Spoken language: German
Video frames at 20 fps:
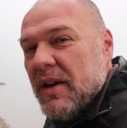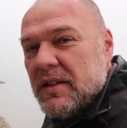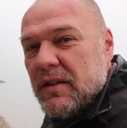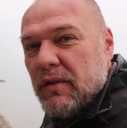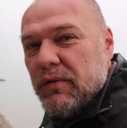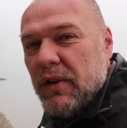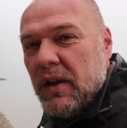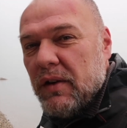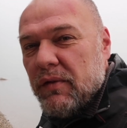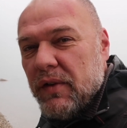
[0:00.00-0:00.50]
mir jetzt
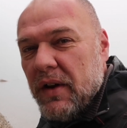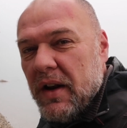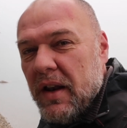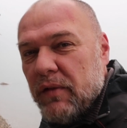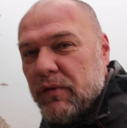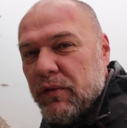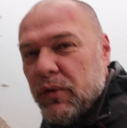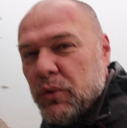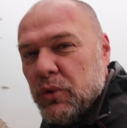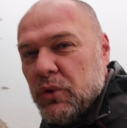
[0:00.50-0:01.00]
auf jeden Fall
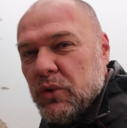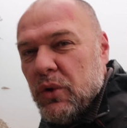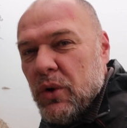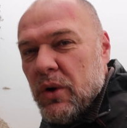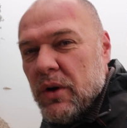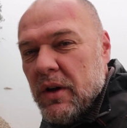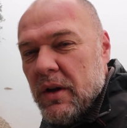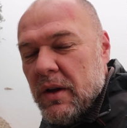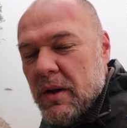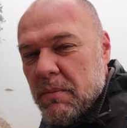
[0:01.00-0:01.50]
ein Foto,
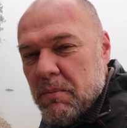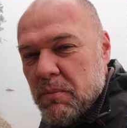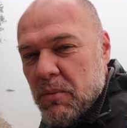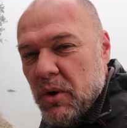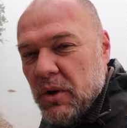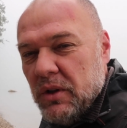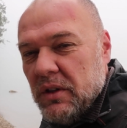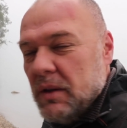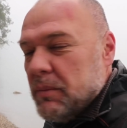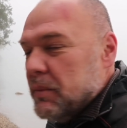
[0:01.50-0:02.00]

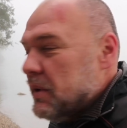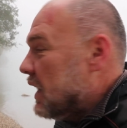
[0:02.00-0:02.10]
möchte